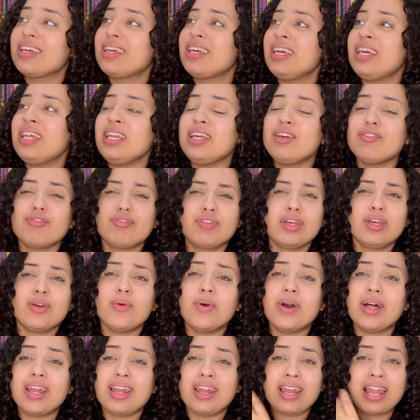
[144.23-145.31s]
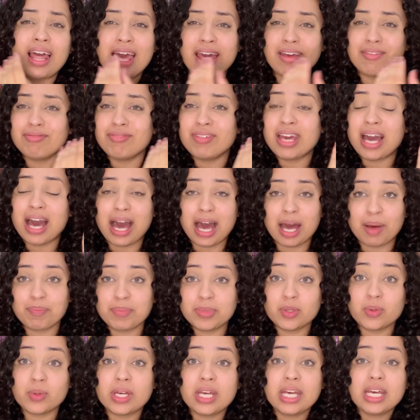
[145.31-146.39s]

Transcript: que livrinho leve, rápido.